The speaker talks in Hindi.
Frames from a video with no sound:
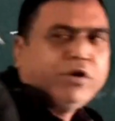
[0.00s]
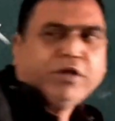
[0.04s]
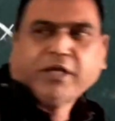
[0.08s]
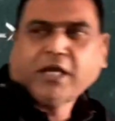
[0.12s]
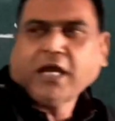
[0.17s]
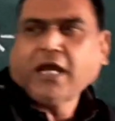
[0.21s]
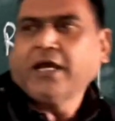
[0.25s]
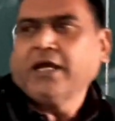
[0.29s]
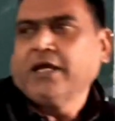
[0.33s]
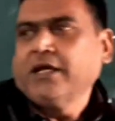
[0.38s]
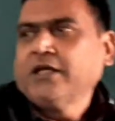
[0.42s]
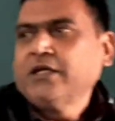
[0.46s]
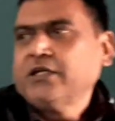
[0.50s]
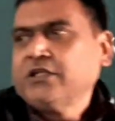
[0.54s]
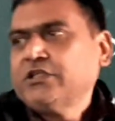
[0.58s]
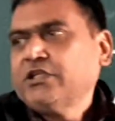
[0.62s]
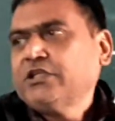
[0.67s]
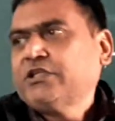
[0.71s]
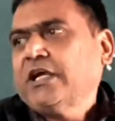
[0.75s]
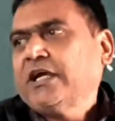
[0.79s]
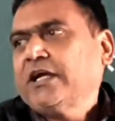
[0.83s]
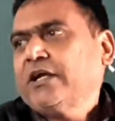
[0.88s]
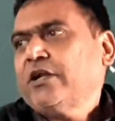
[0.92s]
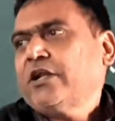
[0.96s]
ठीक है ये
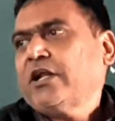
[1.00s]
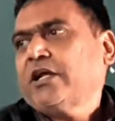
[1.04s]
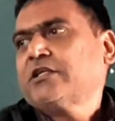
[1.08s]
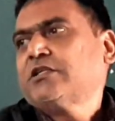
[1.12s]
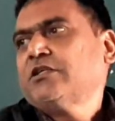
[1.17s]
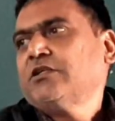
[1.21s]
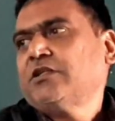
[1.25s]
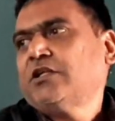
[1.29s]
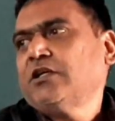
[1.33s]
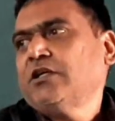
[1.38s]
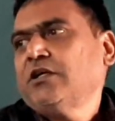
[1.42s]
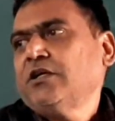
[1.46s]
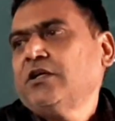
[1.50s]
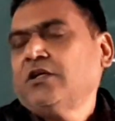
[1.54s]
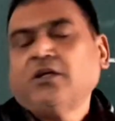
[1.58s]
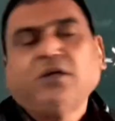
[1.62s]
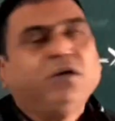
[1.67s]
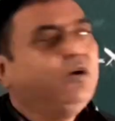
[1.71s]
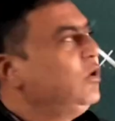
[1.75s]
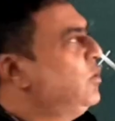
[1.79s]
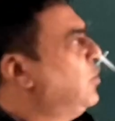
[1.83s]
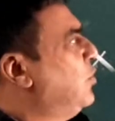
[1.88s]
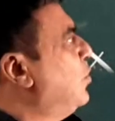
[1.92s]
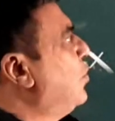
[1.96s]
सेकंड रिएक्शन थी
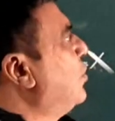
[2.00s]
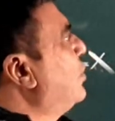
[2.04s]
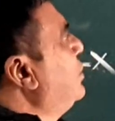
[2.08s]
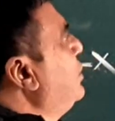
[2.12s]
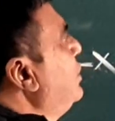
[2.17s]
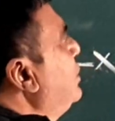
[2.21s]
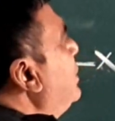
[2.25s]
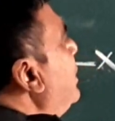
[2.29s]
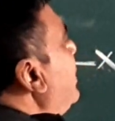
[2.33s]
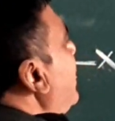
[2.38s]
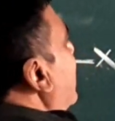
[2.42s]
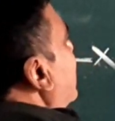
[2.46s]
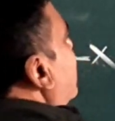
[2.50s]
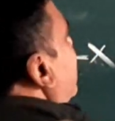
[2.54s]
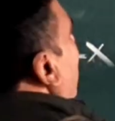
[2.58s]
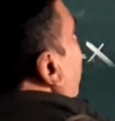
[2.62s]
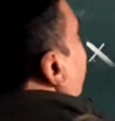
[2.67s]
और तीसरी रिएक्शन